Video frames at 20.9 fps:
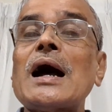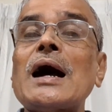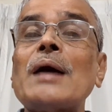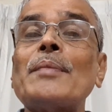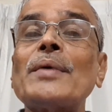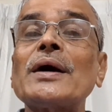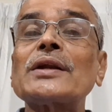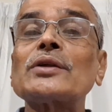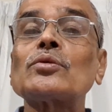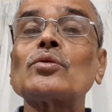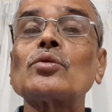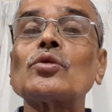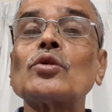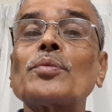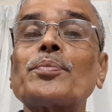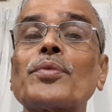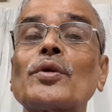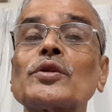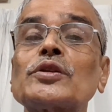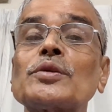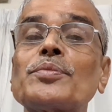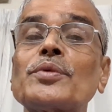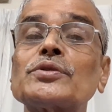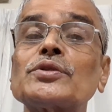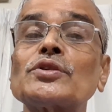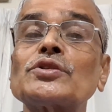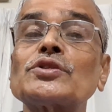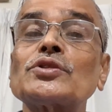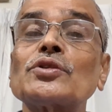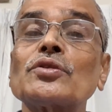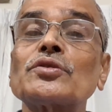আমার কোনো
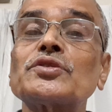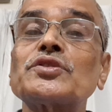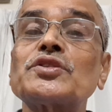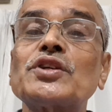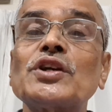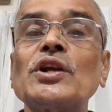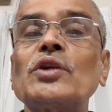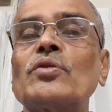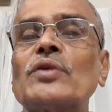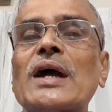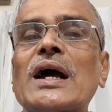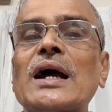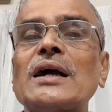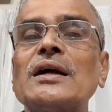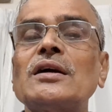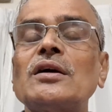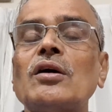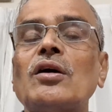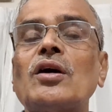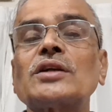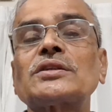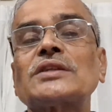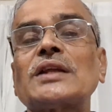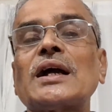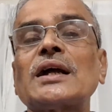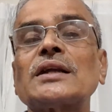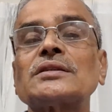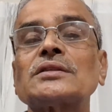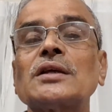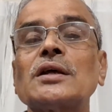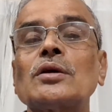পথপ্রদর্শক ছিল না
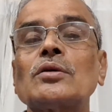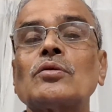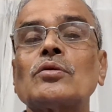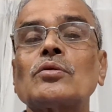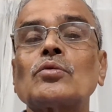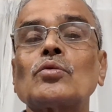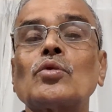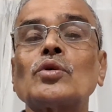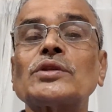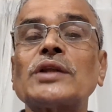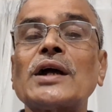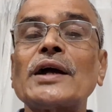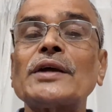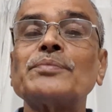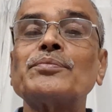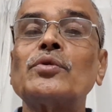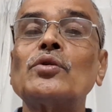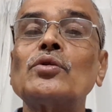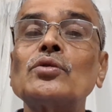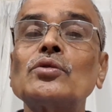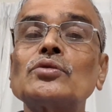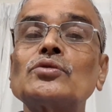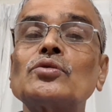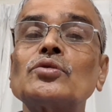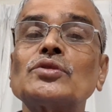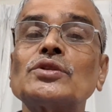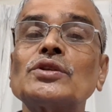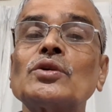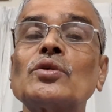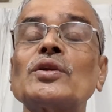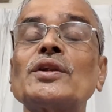অর্থাৎ কোথায় ভুল
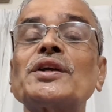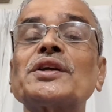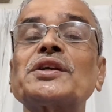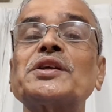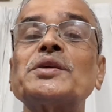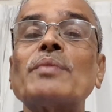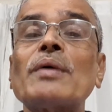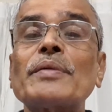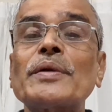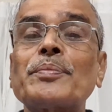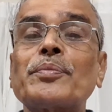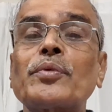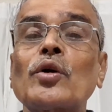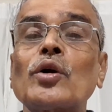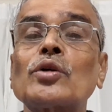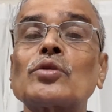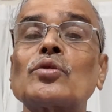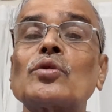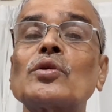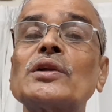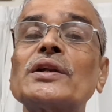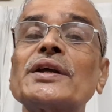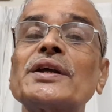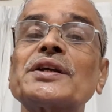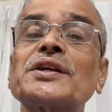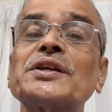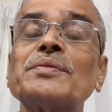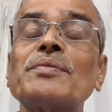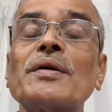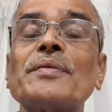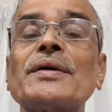ত্রুটি হলে কিভাবে প্রয়োগ করলে
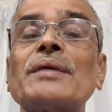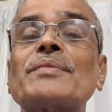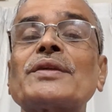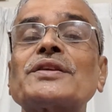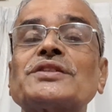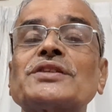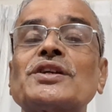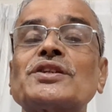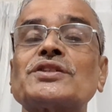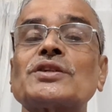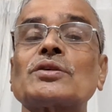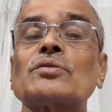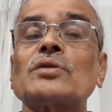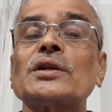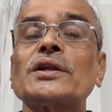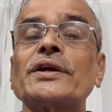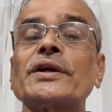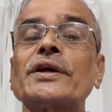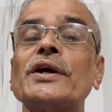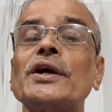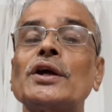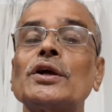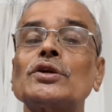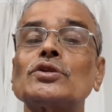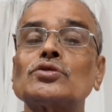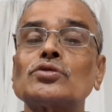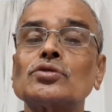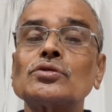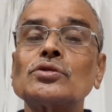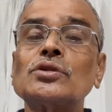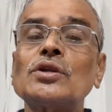কিভাবে আমরা চিকিৎসা করলে
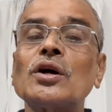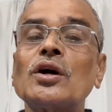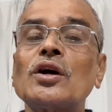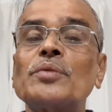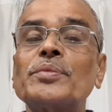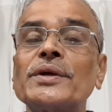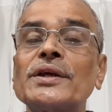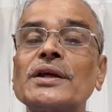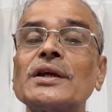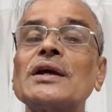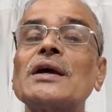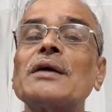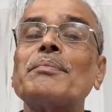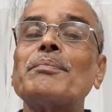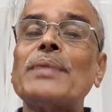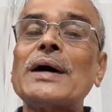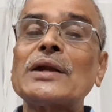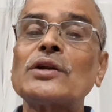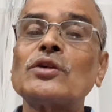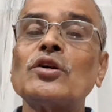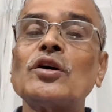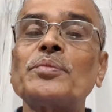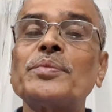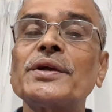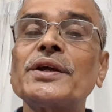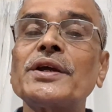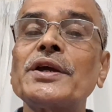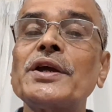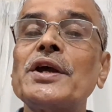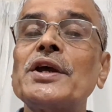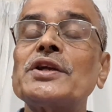শুদ্ধ হবে ভালো হবে
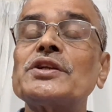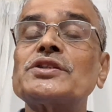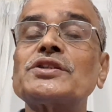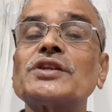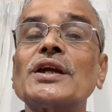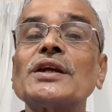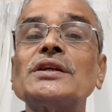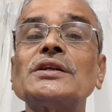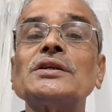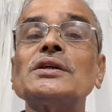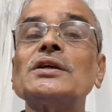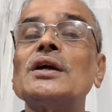সেই